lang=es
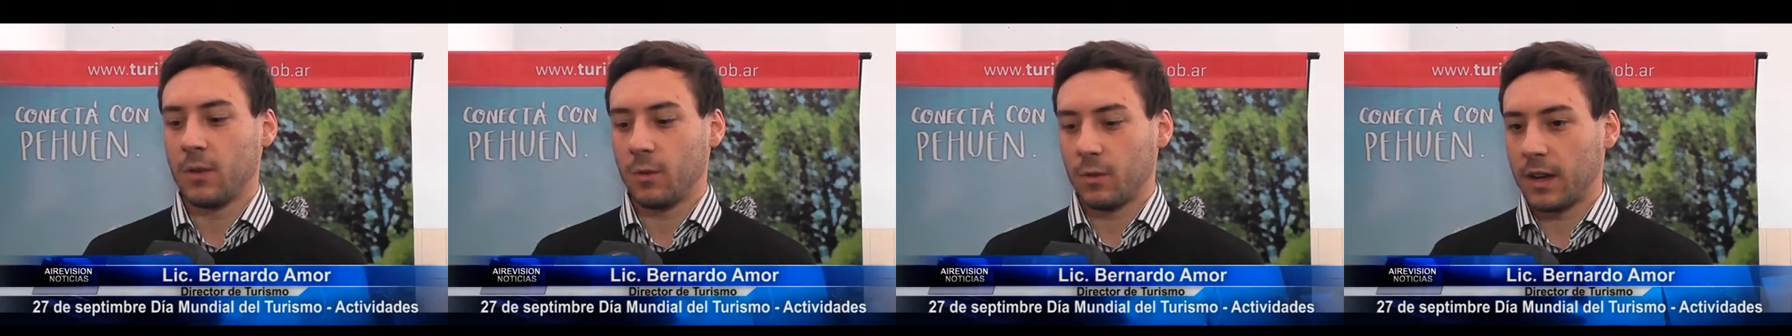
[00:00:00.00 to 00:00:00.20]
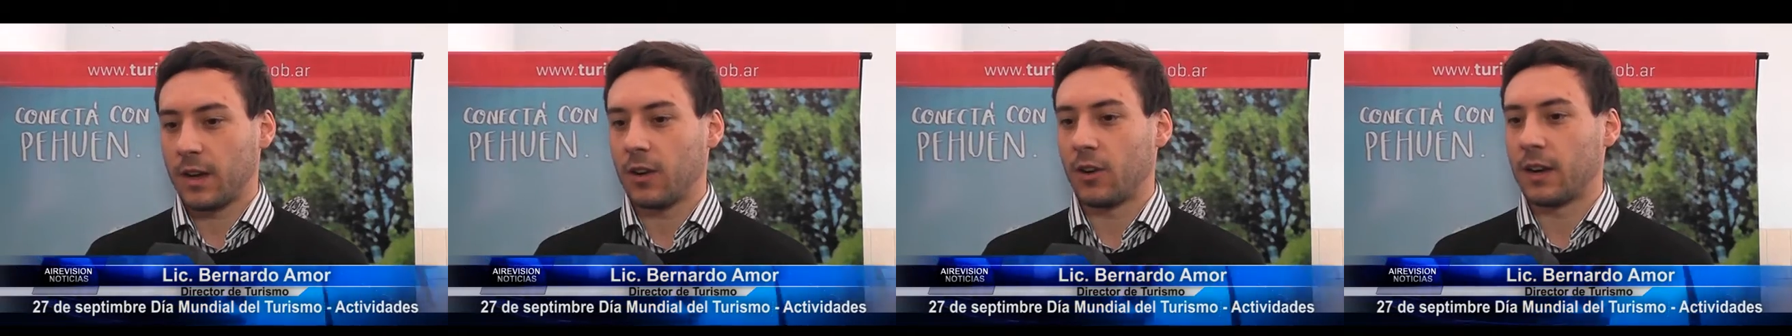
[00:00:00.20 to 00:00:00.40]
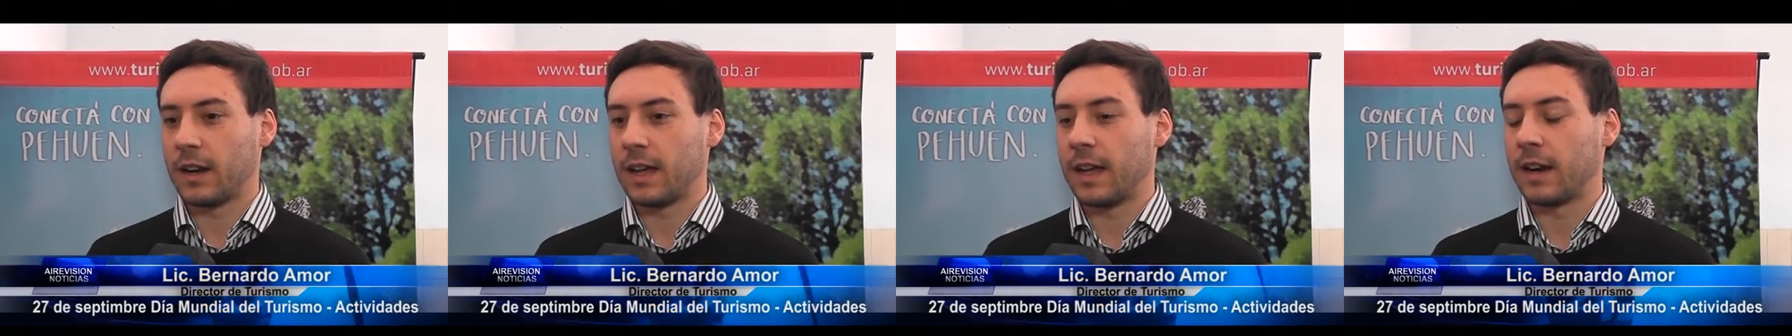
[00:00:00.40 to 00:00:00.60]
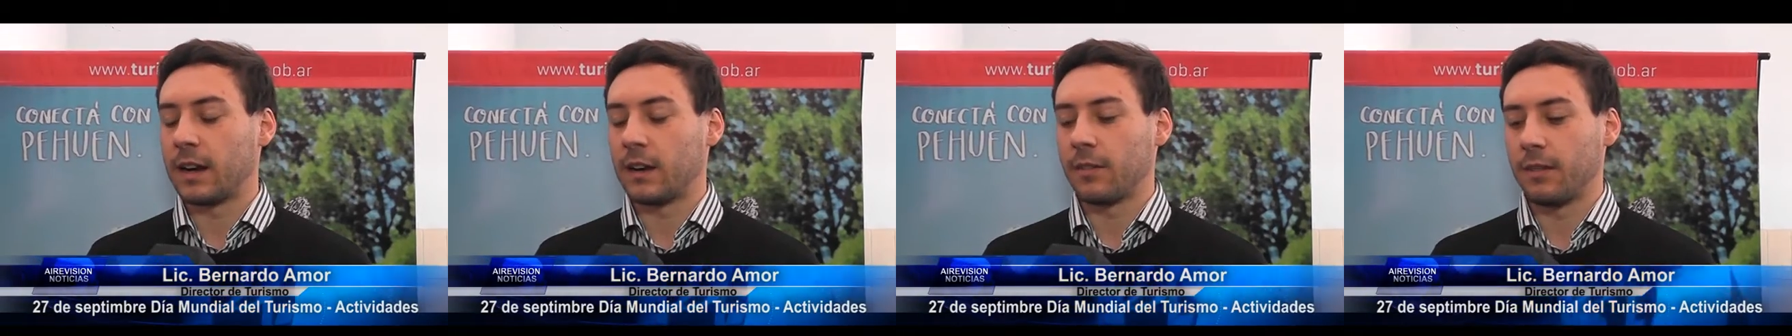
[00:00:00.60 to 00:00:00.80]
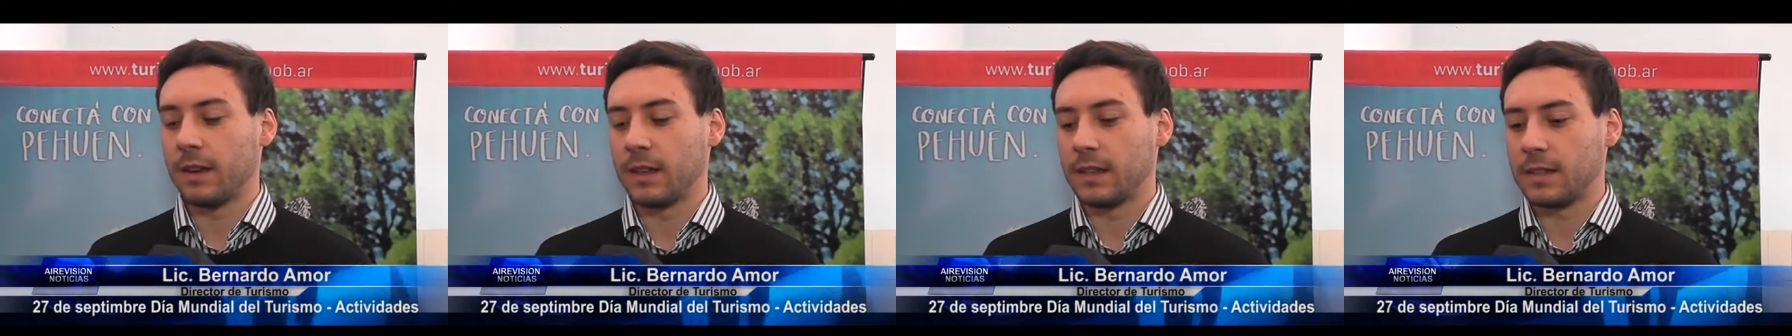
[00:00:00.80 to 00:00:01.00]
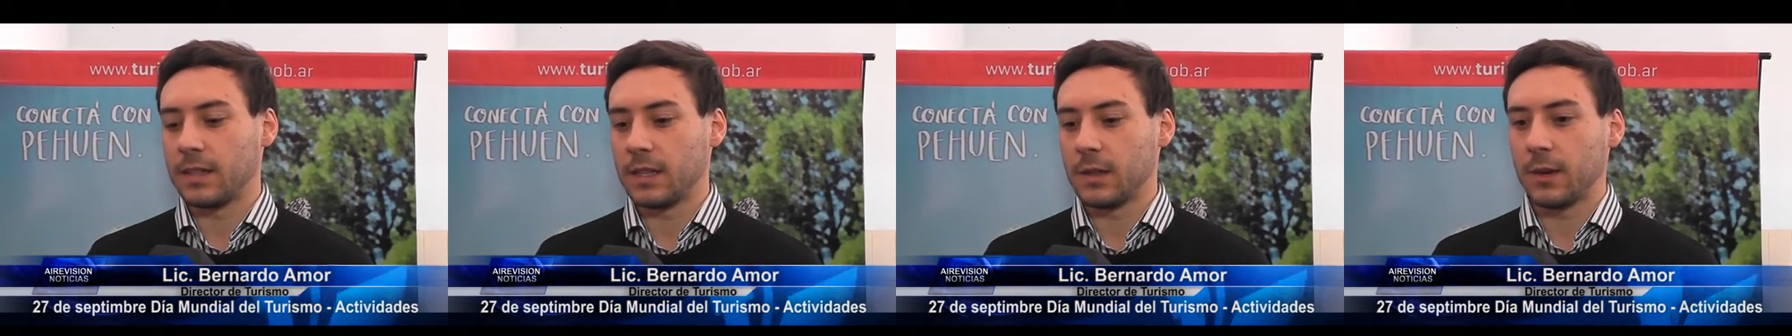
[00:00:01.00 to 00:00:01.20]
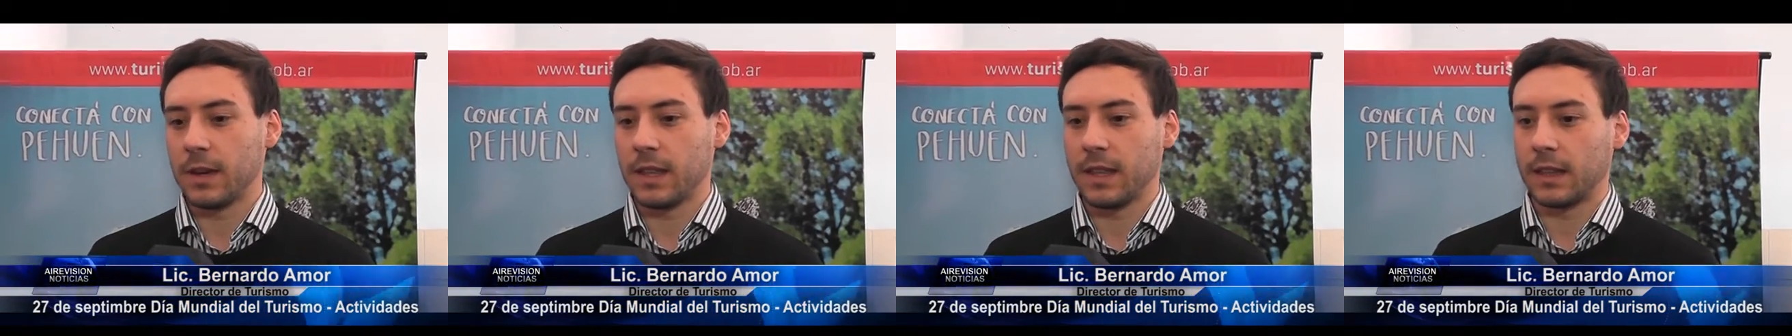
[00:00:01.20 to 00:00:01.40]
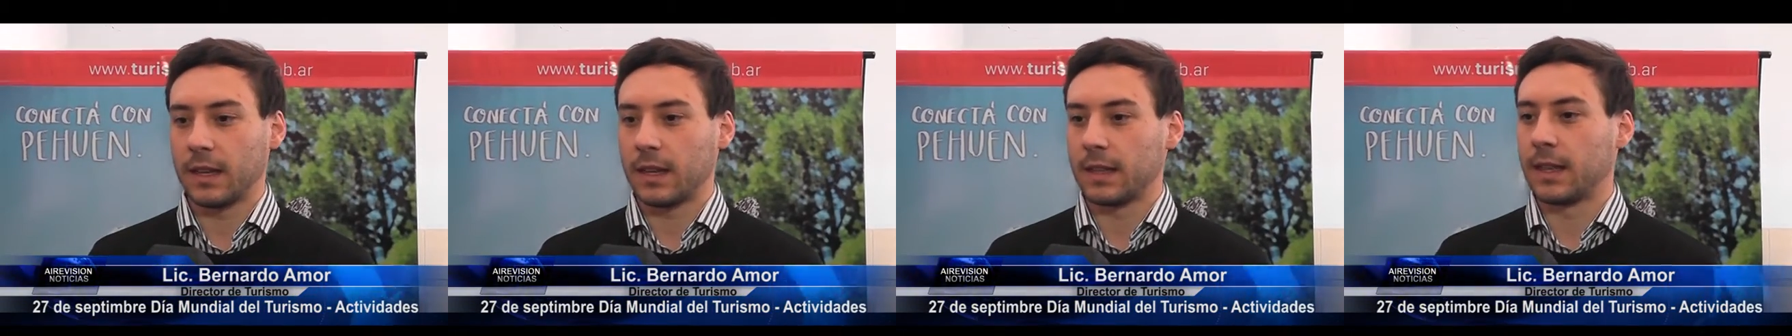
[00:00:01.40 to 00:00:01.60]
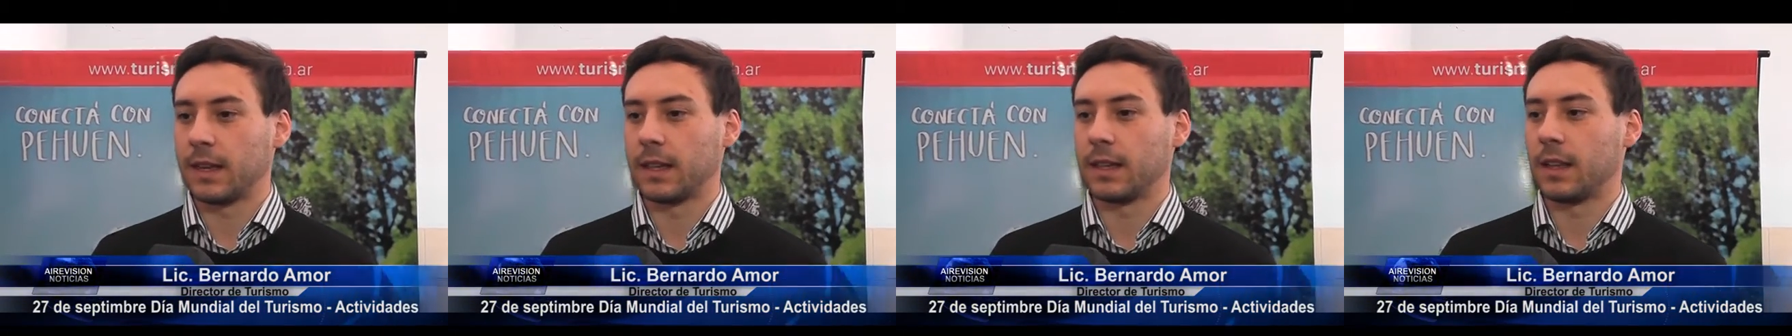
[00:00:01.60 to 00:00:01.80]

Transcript: una jornada reflexiva y de tratar